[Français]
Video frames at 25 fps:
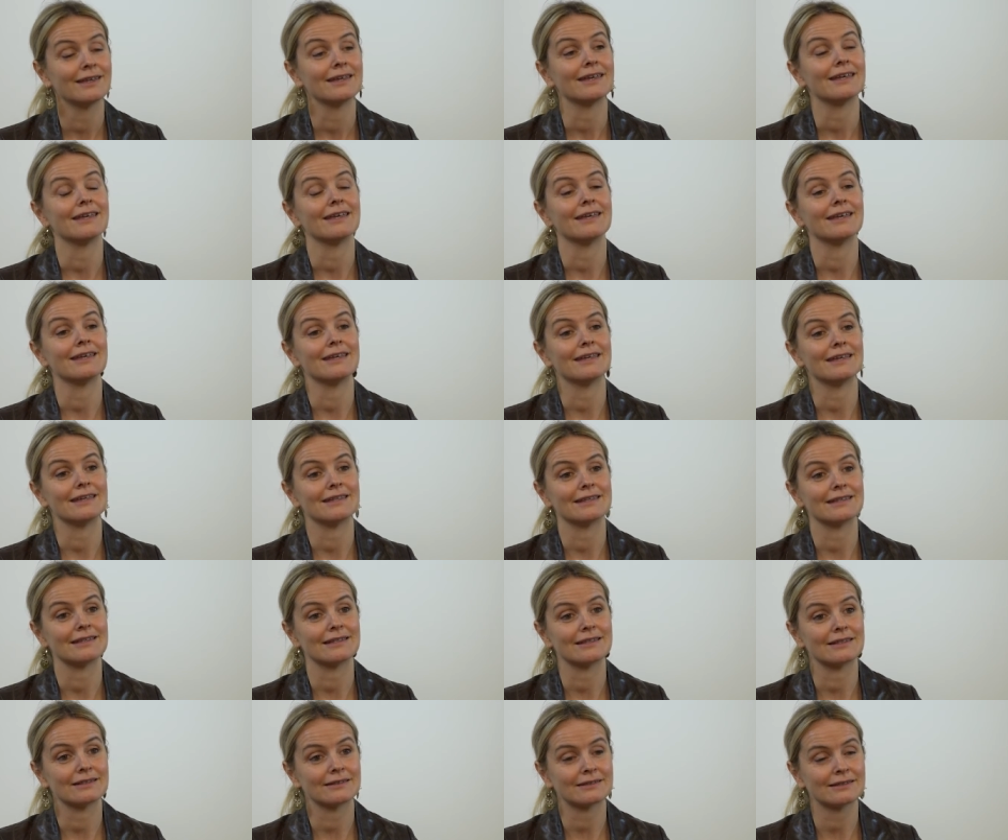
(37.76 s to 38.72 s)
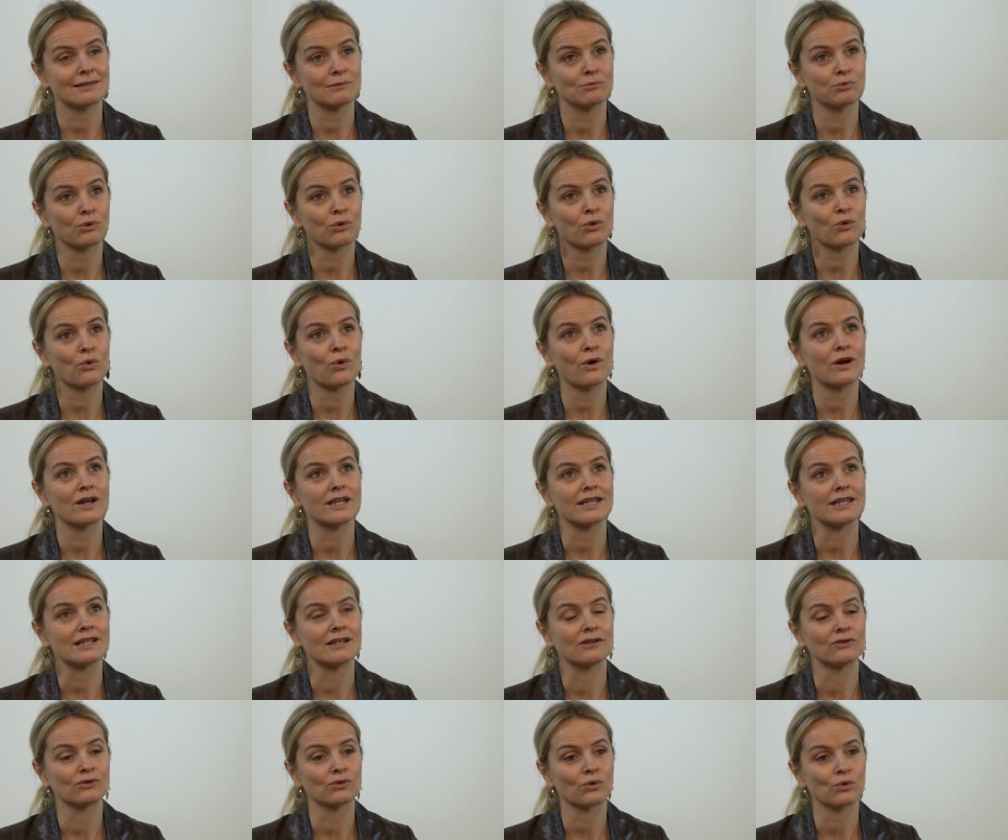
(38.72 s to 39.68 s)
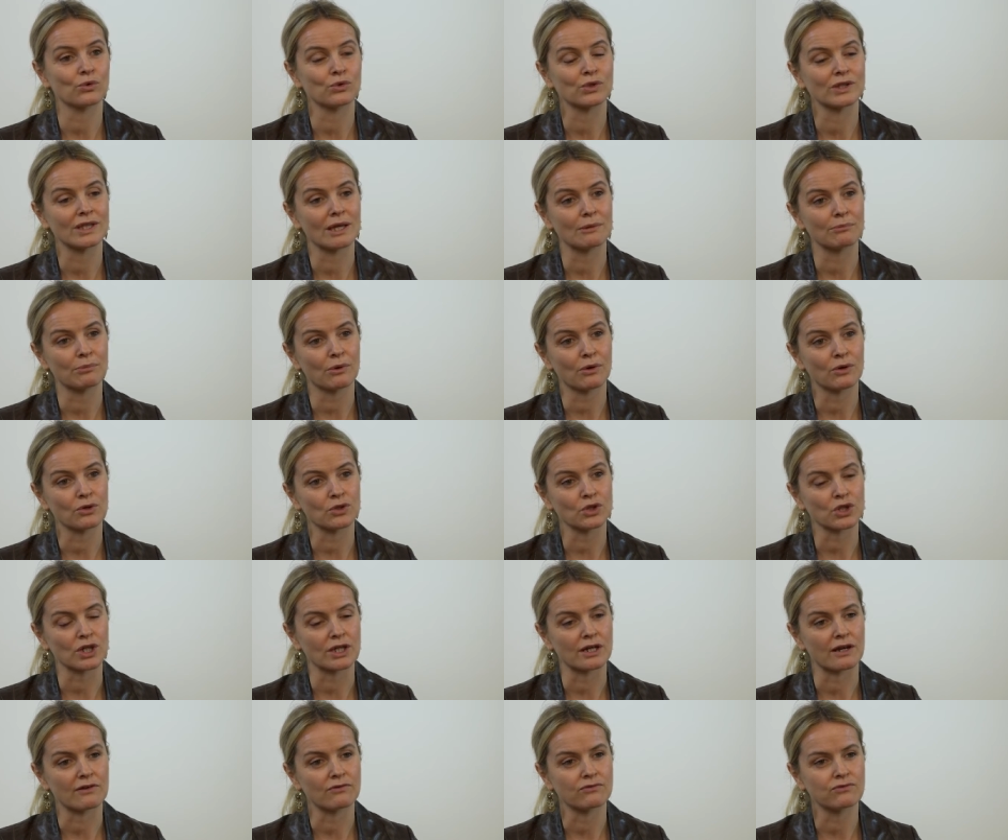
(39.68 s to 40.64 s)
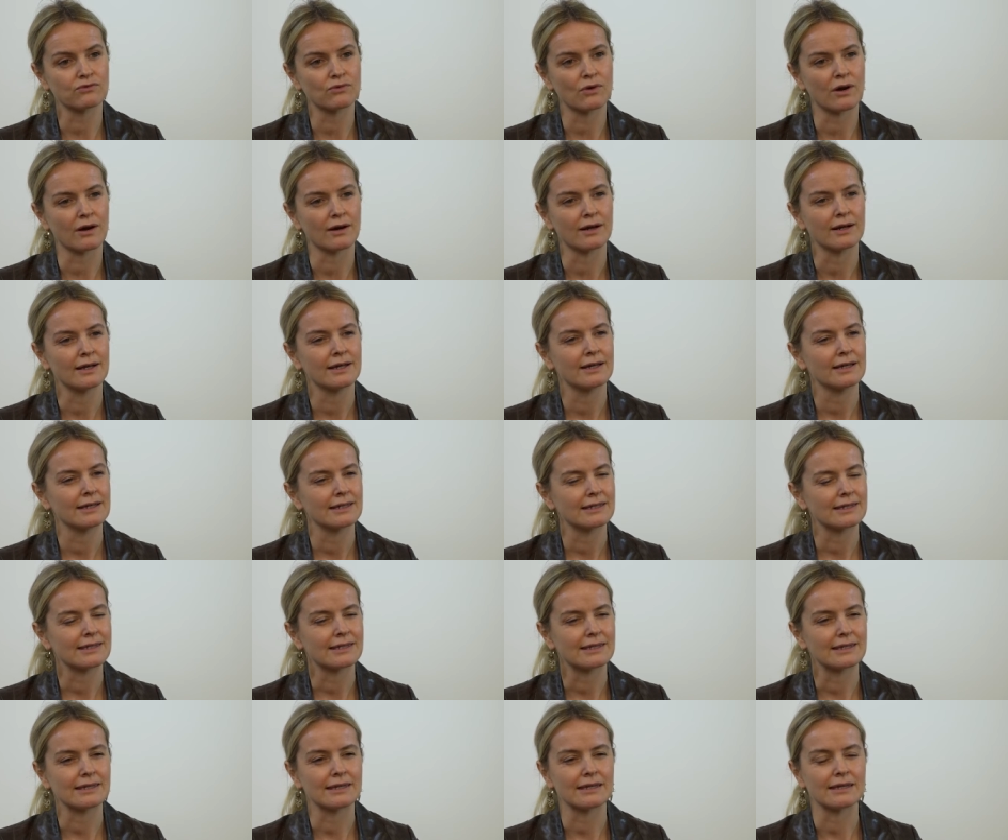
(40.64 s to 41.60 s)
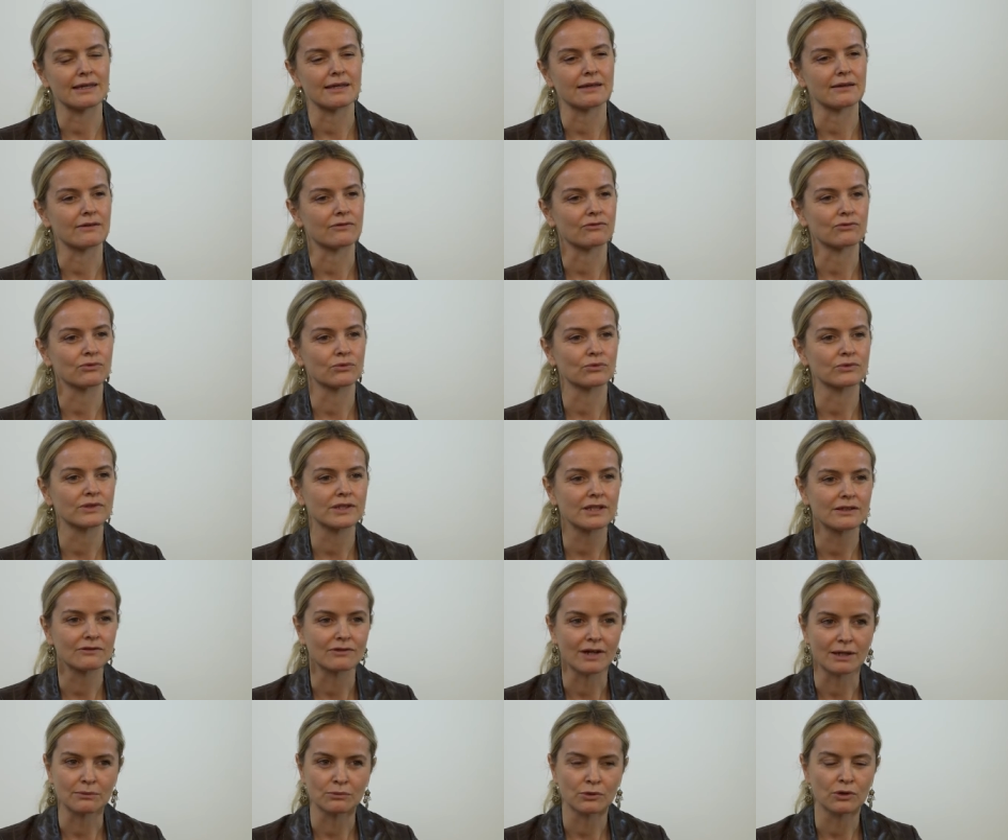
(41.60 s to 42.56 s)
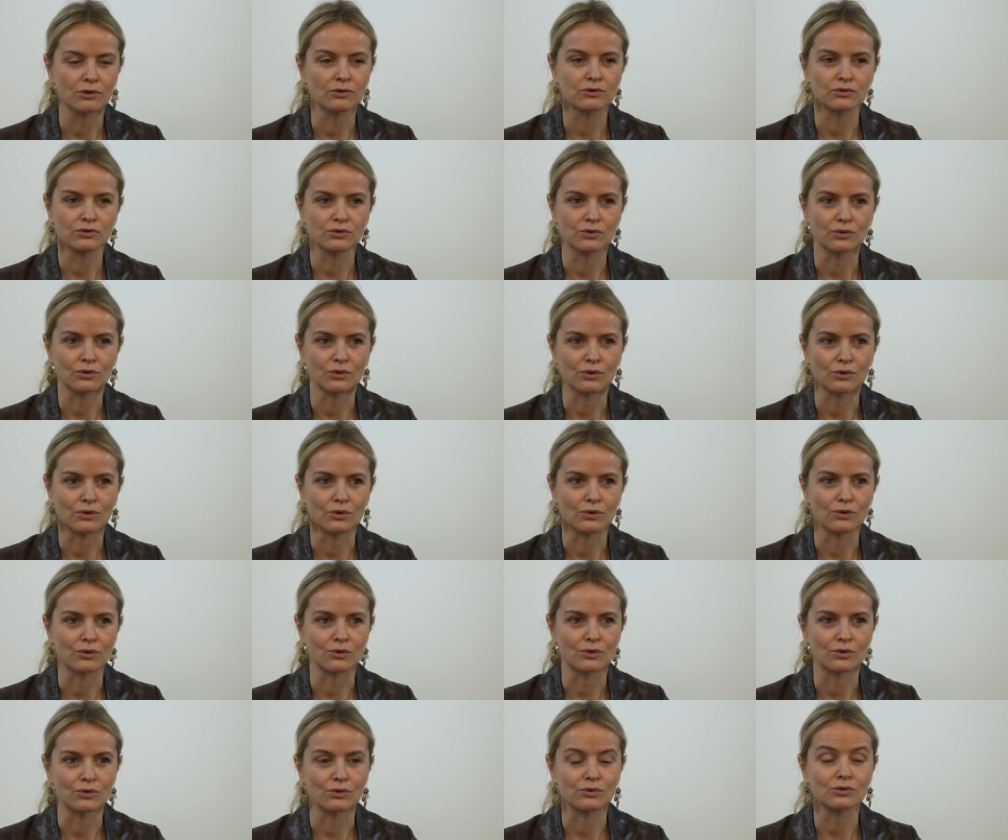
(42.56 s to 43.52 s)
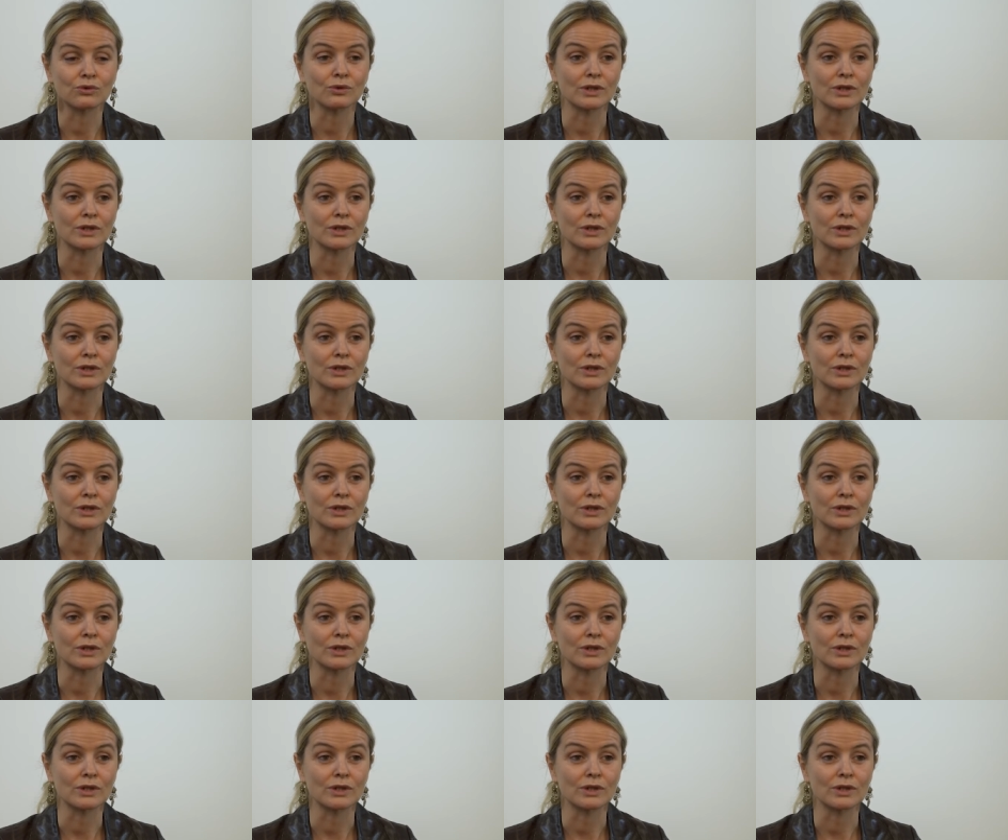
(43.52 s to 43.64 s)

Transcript: Et c'est pourquoi ils ont une approche à la fois qui est fondée vraiment sur, euh,